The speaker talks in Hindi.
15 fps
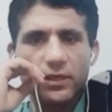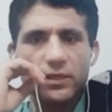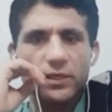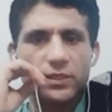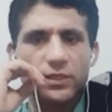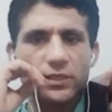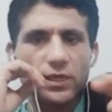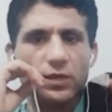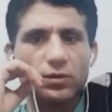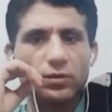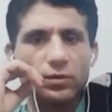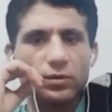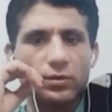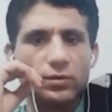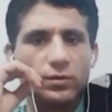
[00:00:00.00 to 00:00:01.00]
ये
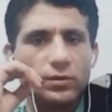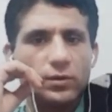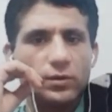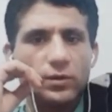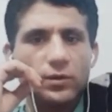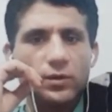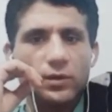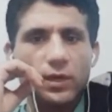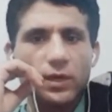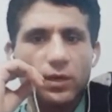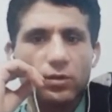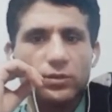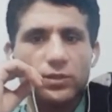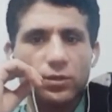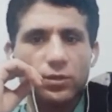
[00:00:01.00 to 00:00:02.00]
चारों का
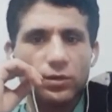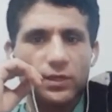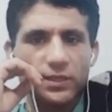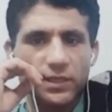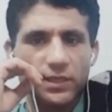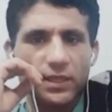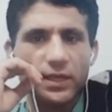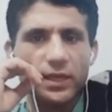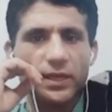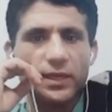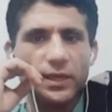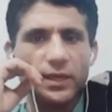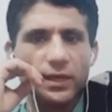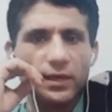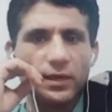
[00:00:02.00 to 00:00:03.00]
रोज़ी रोटी चल रहा है
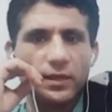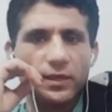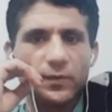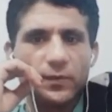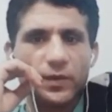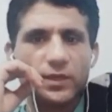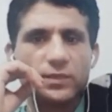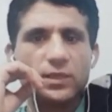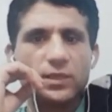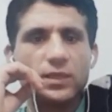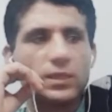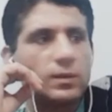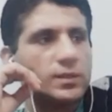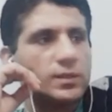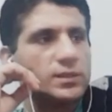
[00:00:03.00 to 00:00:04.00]
ना ये
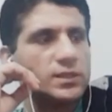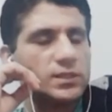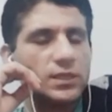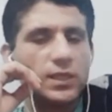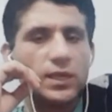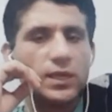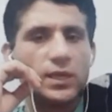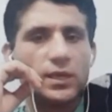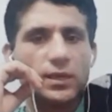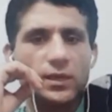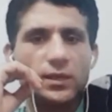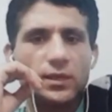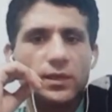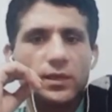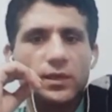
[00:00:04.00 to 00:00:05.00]
पाकिस्तान की वजह से चल रहा है
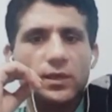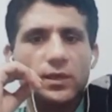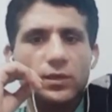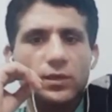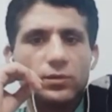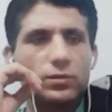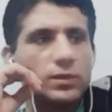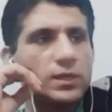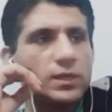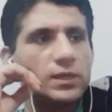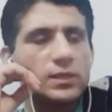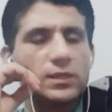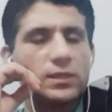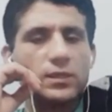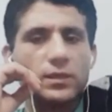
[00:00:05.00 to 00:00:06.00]
क्योंकि
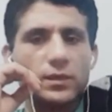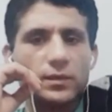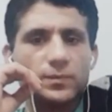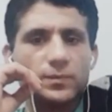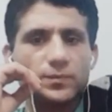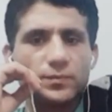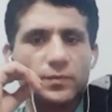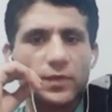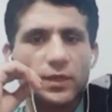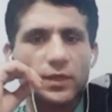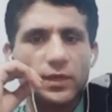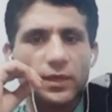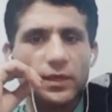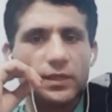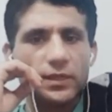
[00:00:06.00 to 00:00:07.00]
इन
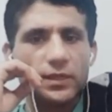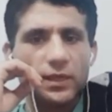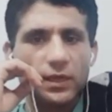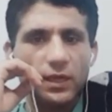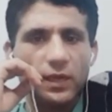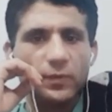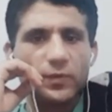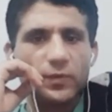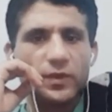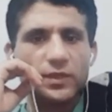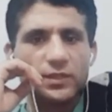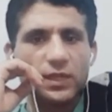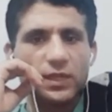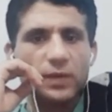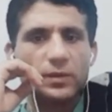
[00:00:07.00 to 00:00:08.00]
इनके ख़िलाफ़
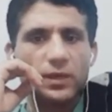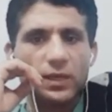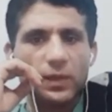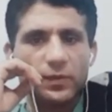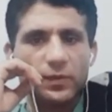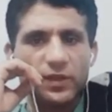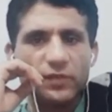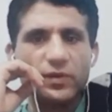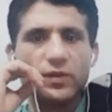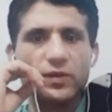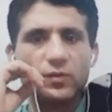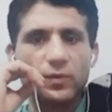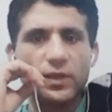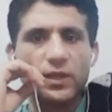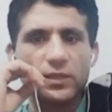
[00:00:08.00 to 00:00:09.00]
इस्लाम के ख़िलाफ़ ये
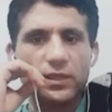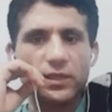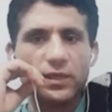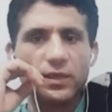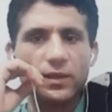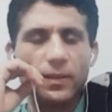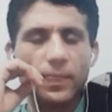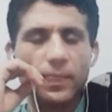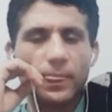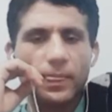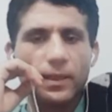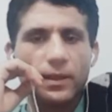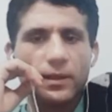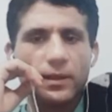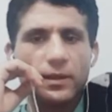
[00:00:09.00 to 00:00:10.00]
वीडियो बनाते हैं
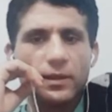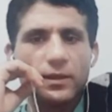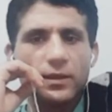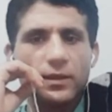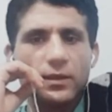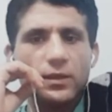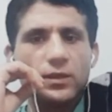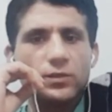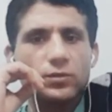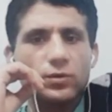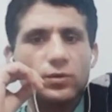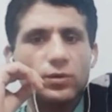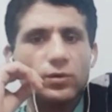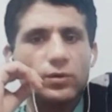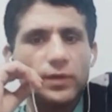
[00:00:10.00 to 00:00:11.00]

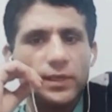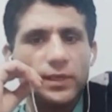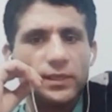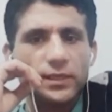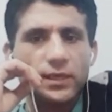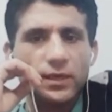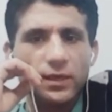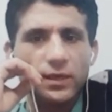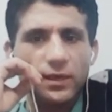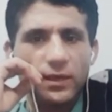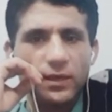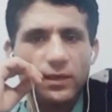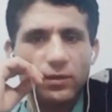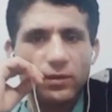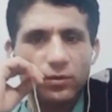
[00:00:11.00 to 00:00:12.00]
तो इनके
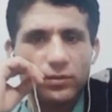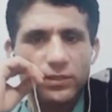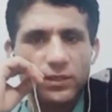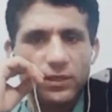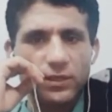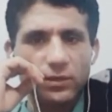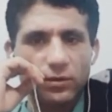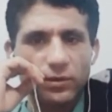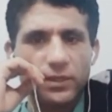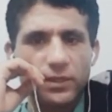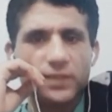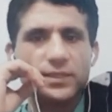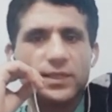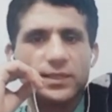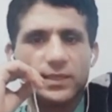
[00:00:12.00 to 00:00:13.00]
रोज़ी
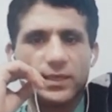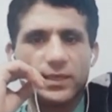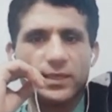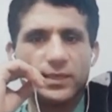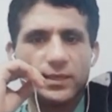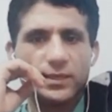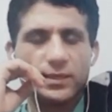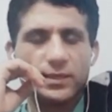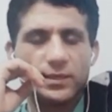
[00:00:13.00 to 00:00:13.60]
रोटी चलता है